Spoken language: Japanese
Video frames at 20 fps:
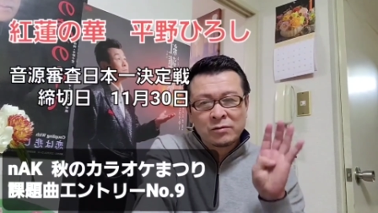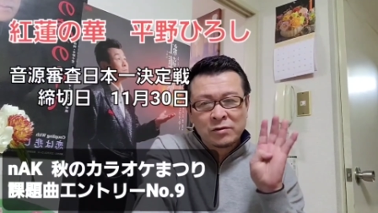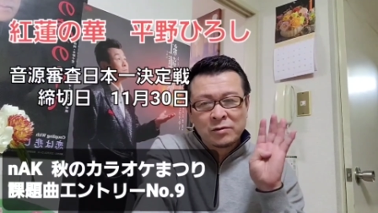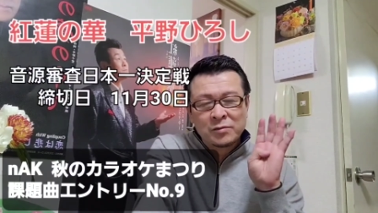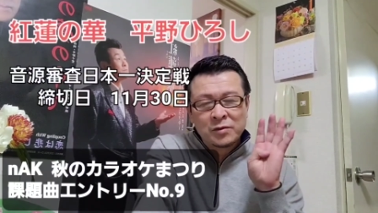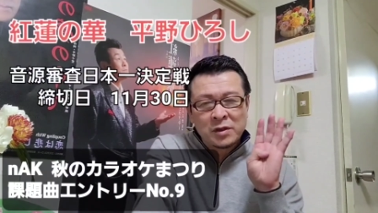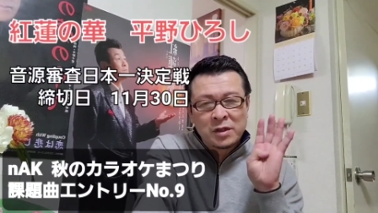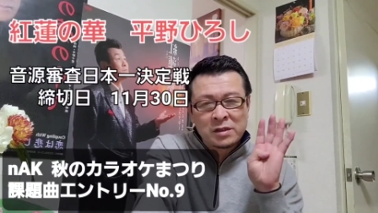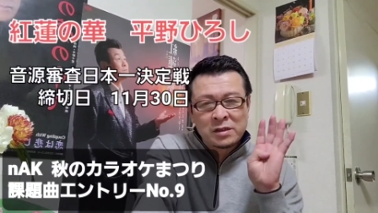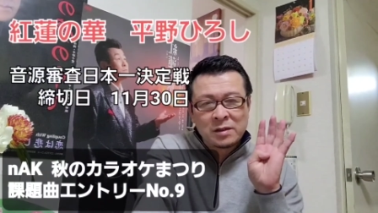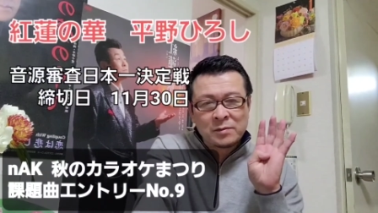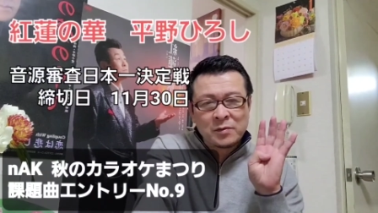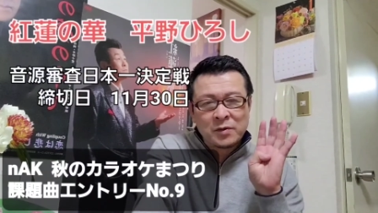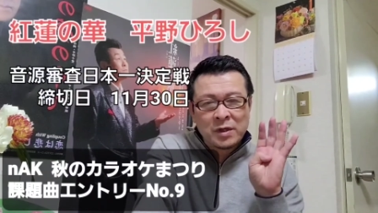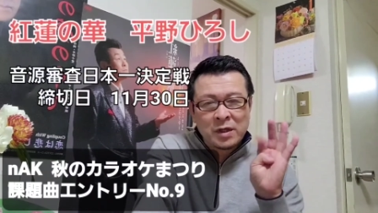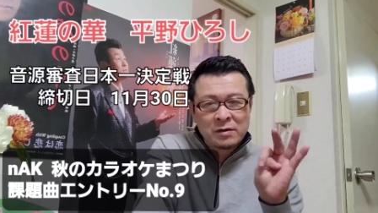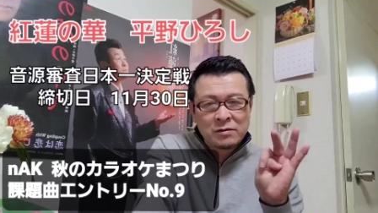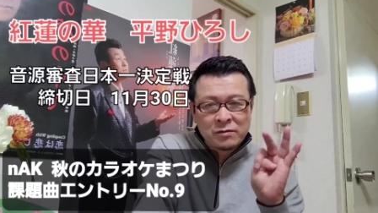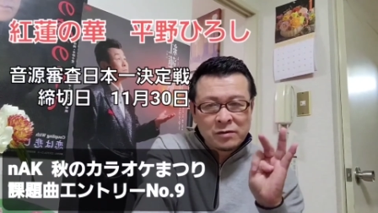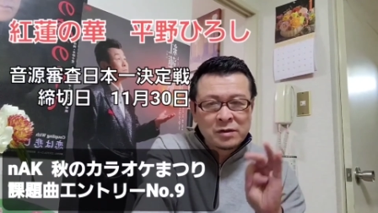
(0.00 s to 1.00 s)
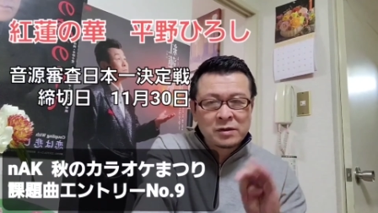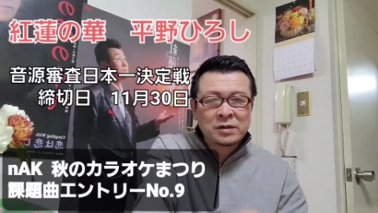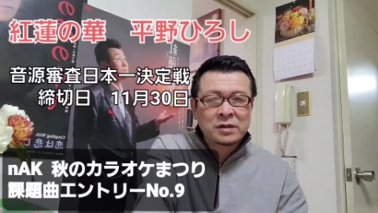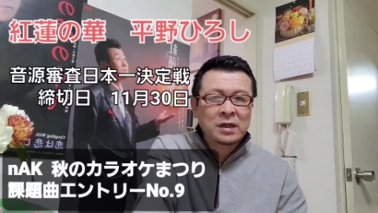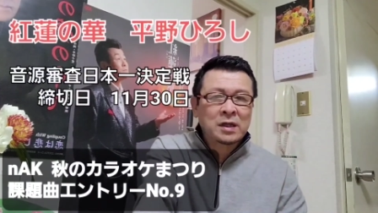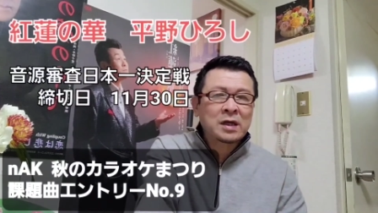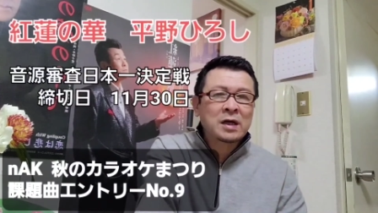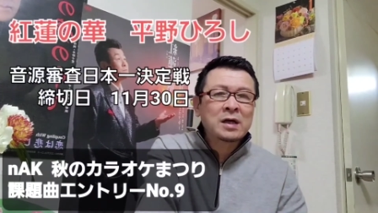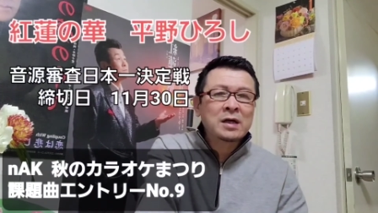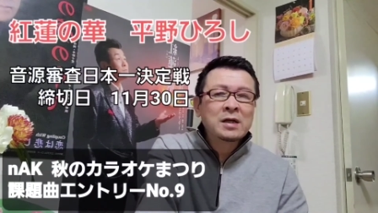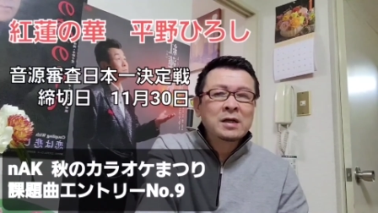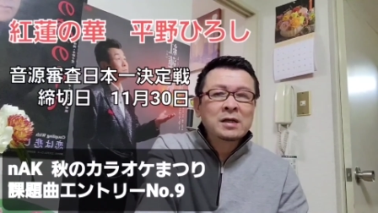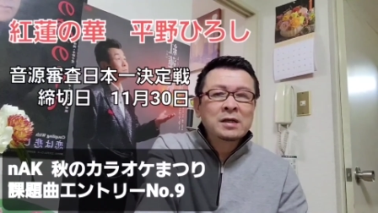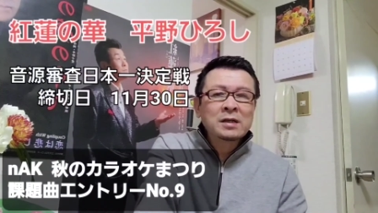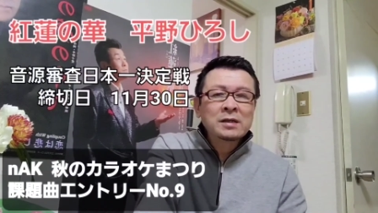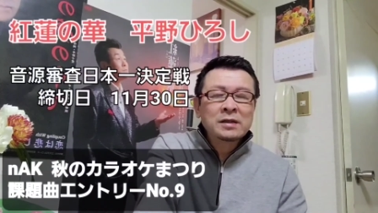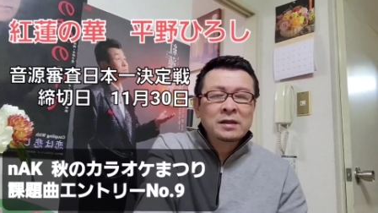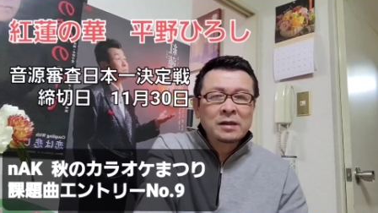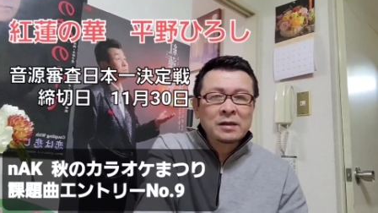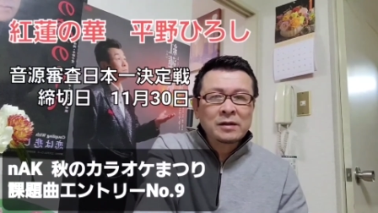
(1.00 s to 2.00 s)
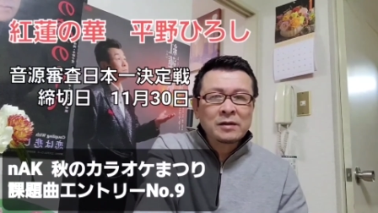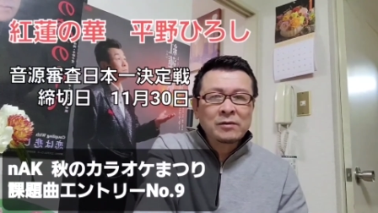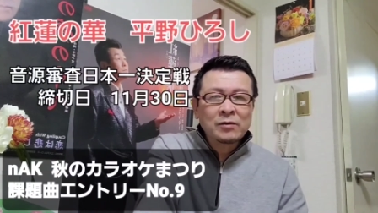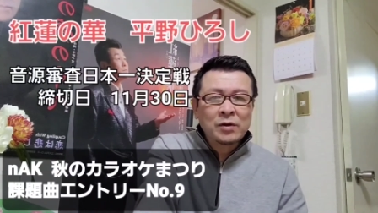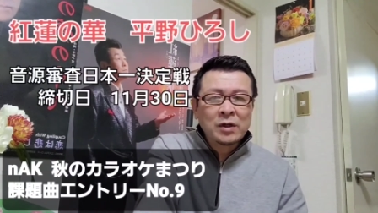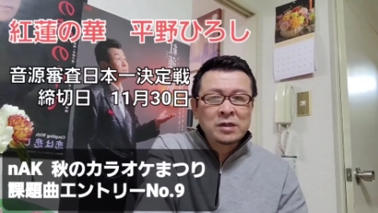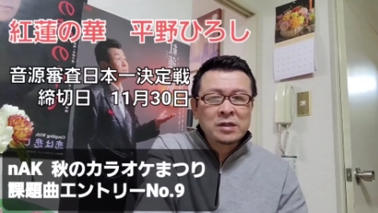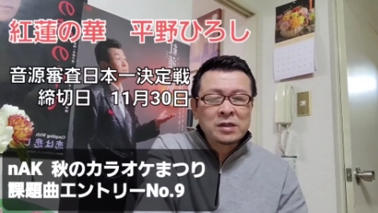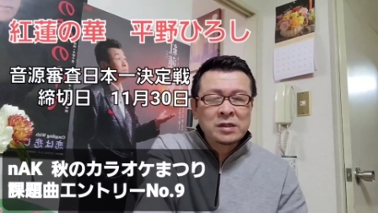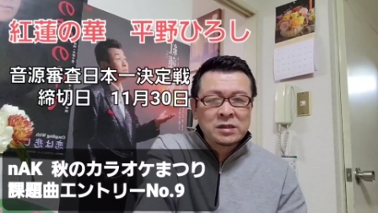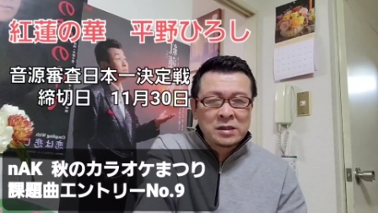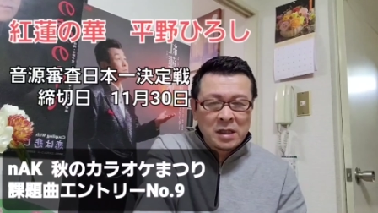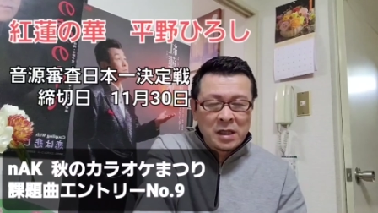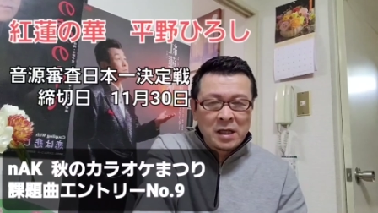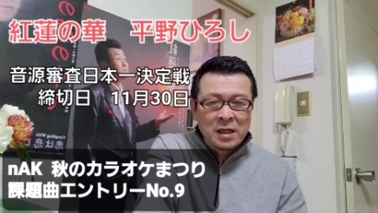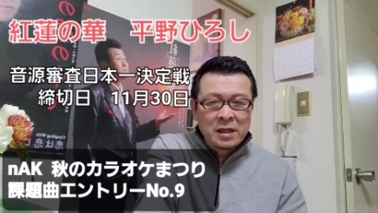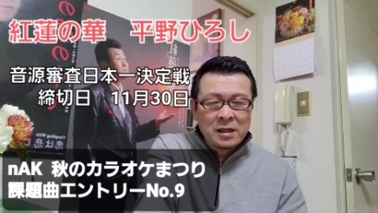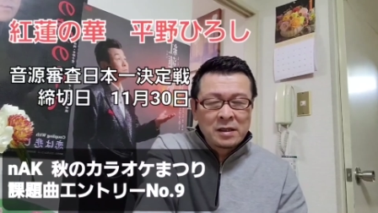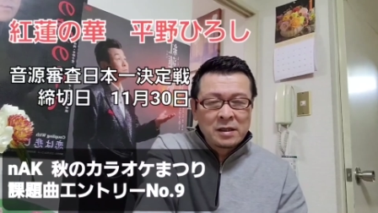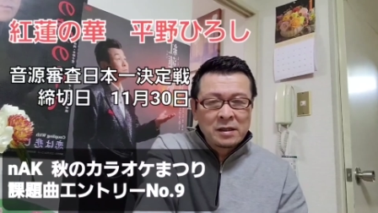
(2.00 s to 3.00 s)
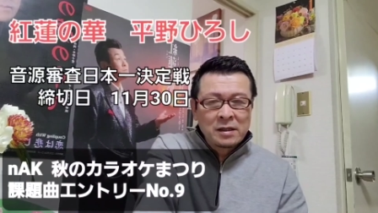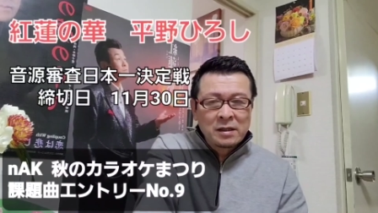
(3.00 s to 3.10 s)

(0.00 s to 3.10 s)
お友達でも結構ですから、えー、お借りして、